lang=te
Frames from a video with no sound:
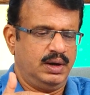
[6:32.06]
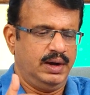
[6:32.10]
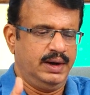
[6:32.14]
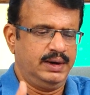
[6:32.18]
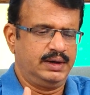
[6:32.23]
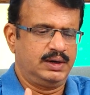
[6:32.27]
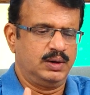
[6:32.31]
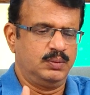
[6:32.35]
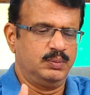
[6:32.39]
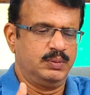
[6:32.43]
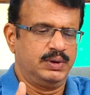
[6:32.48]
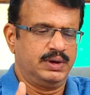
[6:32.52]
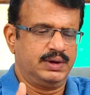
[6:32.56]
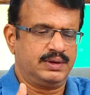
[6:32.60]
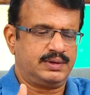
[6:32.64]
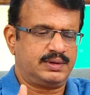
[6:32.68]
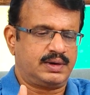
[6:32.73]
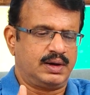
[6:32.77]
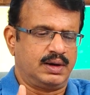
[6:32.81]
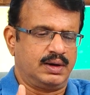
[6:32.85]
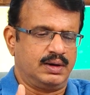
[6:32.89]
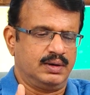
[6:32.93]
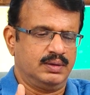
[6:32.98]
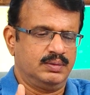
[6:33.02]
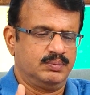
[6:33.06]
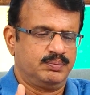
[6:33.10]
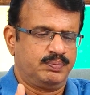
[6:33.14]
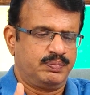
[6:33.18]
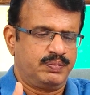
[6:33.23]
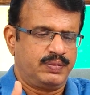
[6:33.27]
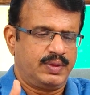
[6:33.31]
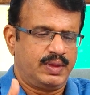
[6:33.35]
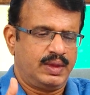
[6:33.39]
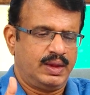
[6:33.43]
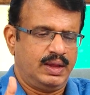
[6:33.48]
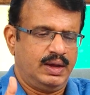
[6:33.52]
ఐటీ మినిస్టర్
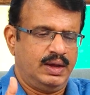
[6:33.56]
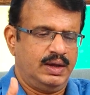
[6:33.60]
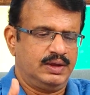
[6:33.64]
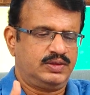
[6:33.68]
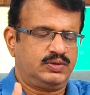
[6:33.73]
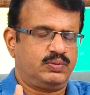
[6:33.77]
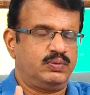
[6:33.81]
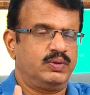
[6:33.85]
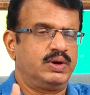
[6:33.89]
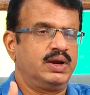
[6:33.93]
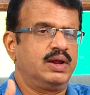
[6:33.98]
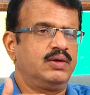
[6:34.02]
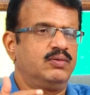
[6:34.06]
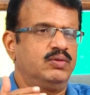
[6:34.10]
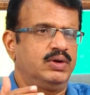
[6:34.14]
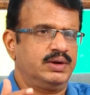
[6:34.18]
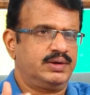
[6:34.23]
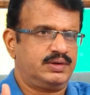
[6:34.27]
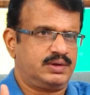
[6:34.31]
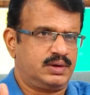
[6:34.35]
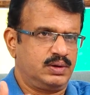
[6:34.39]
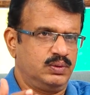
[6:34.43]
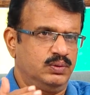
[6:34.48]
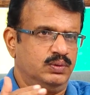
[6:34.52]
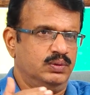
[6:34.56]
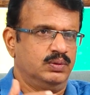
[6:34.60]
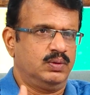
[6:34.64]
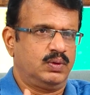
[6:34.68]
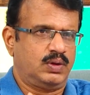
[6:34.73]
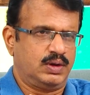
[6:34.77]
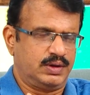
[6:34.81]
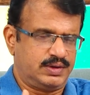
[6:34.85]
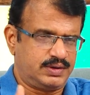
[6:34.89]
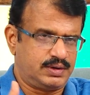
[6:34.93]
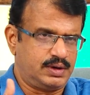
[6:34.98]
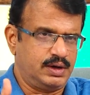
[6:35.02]
అశ్వని వైష్ణవ్
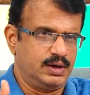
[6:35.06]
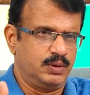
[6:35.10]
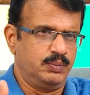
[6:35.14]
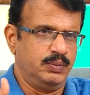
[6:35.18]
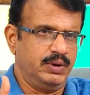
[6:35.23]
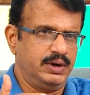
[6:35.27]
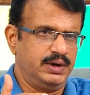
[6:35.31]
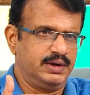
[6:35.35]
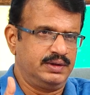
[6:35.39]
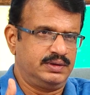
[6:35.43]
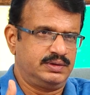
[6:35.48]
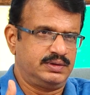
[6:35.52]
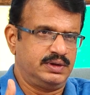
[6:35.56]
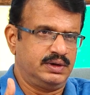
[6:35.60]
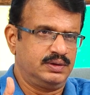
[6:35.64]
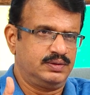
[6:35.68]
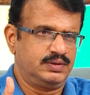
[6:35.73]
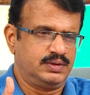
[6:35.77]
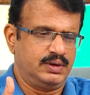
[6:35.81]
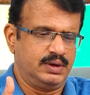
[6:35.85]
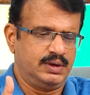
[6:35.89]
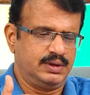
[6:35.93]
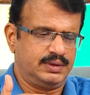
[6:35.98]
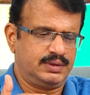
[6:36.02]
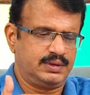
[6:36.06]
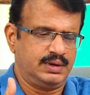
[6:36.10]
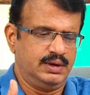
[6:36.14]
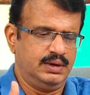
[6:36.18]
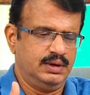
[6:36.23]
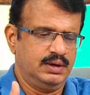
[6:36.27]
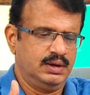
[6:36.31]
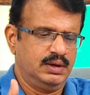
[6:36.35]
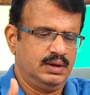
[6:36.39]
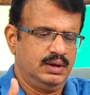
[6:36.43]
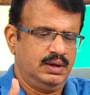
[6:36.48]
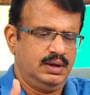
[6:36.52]
ఒక స్టేట్మెంట్ ఇచ్చాడు సీరియస్గా
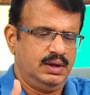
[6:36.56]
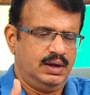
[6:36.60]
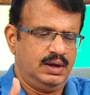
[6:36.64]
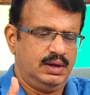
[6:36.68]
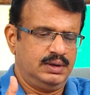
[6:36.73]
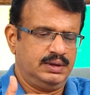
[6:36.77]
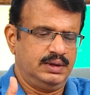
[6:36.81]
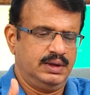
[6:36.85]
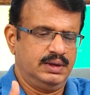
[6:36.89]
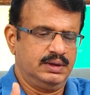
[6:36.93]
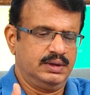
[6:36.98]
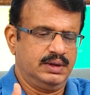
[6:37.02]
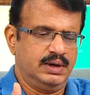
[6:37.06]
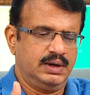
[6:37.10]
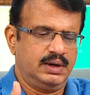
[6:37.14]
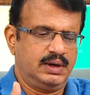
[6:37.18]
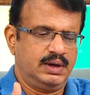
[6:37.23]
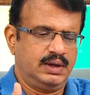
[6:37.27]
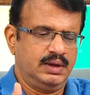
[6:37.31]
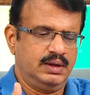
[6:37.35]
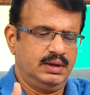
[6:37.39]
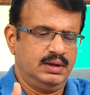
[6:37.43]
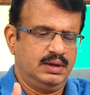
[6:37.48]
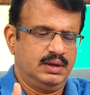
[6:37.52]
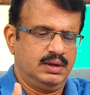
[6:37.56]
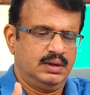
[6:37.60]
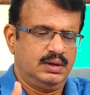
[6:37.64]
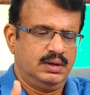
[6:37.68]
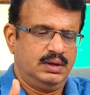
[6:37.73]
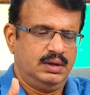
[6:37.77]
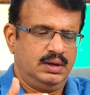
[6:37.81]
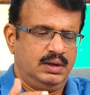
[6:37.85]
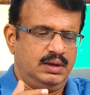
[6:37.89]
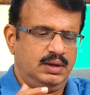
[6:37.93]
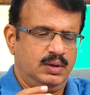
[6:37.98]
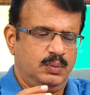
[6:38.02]
అదేంటంటే
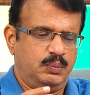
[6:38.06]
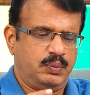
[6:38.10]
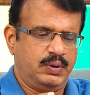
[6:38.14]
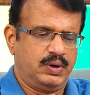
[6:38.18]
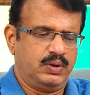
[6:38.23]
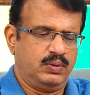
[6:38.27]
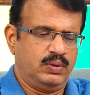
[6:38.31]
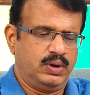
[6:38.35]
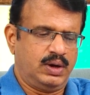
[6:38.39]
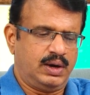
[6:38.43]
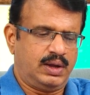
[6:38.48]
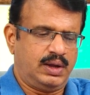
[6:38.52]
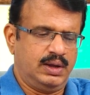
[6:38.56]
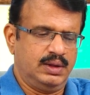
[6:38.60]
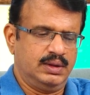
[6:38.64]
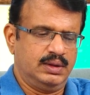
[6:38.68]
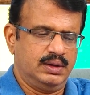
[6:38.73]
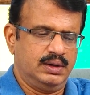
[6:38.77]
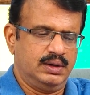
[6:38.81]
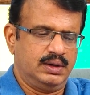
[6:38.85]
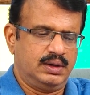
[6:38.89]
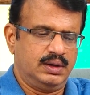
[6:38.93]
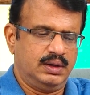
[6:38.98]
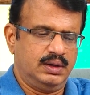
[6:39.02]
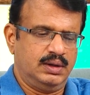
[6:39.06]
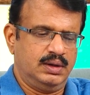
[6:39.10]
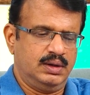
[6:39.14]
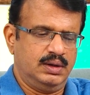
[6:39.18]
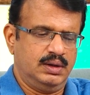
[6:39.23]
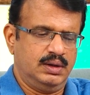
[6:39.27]
ఇప్పటి వరకు ఏంటంటే